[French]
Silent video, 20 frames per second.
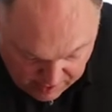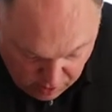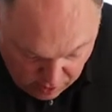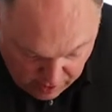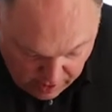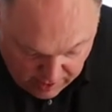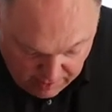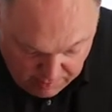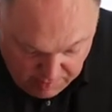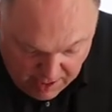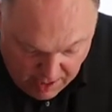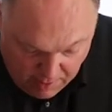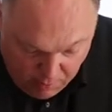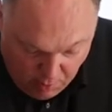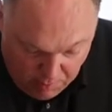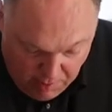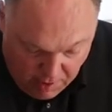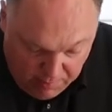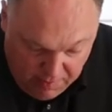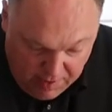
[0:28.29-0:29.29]
Regardez bien la
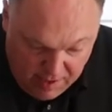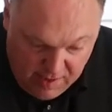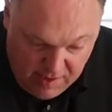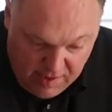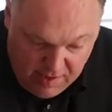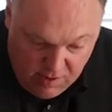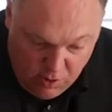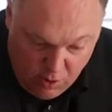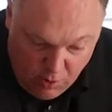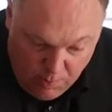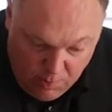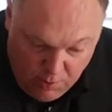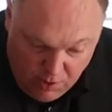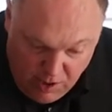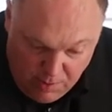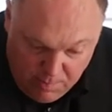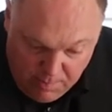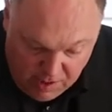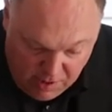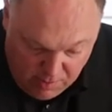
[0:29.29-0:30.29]
première pièce. Une
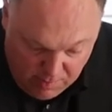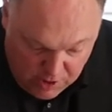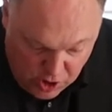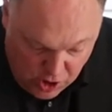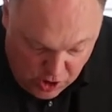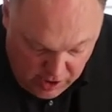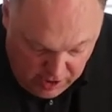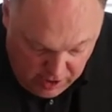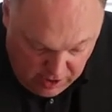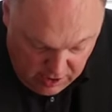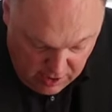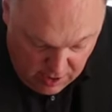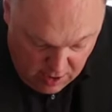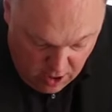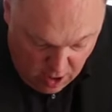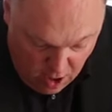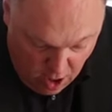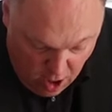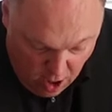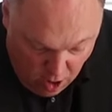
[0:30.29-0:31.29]
petite passe magique.
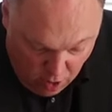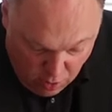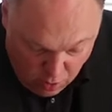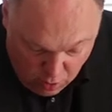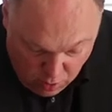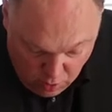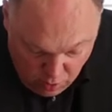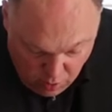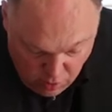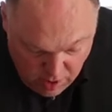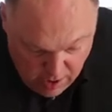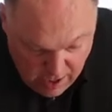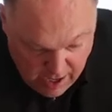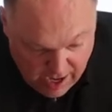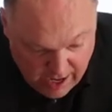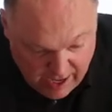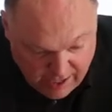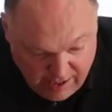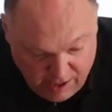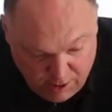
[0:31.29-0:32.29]
1, 2.
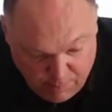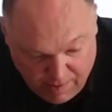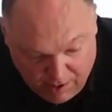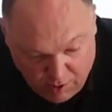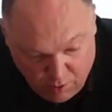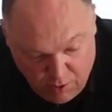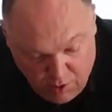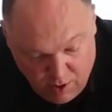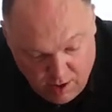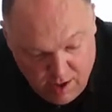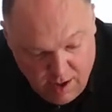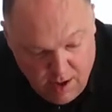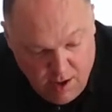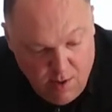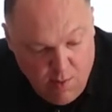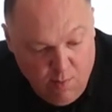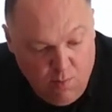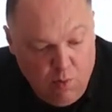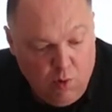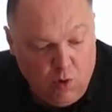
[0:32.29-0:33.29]
Elle a disparu
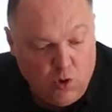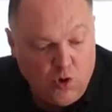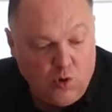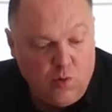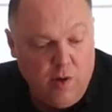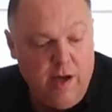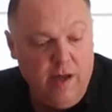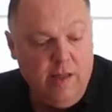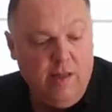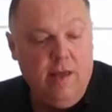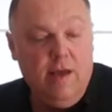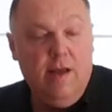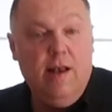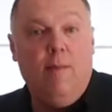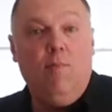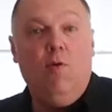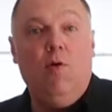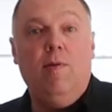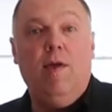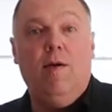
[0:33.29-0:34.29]
pour rejoindre la
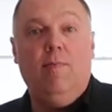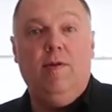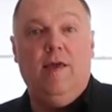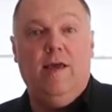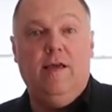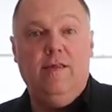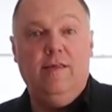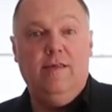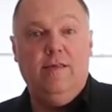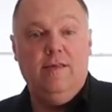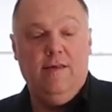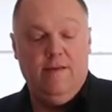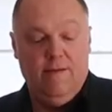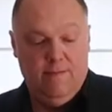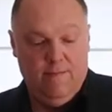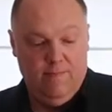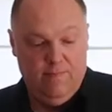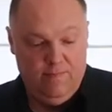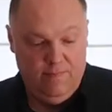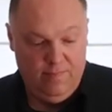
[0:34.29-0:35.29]
première pièce.
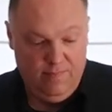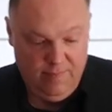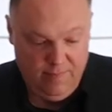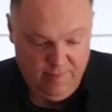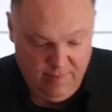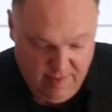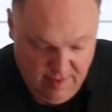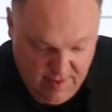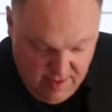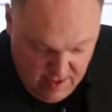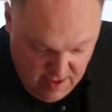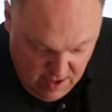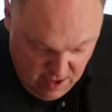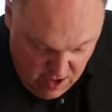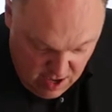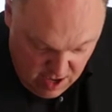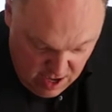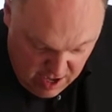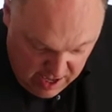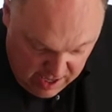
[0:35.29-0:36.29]

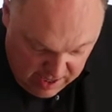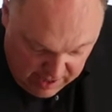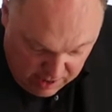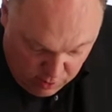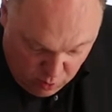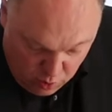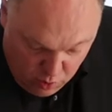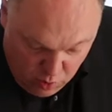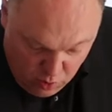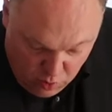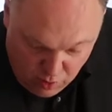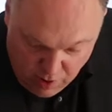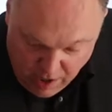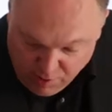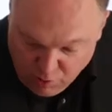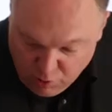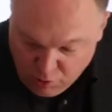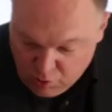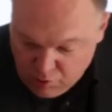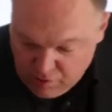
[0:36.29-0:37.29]
C'est autour de la
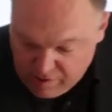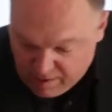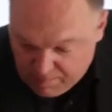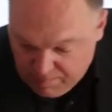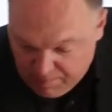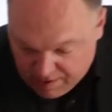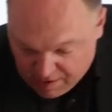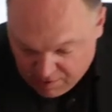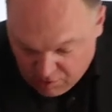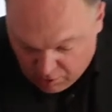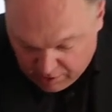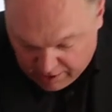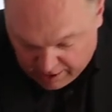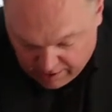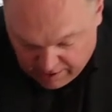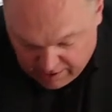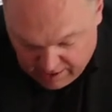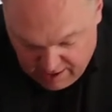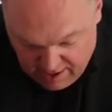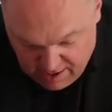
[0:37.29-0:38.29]
deuxième pièce.
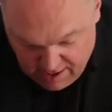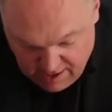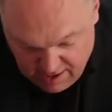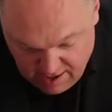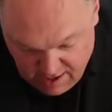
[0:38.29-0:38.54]
Regardez.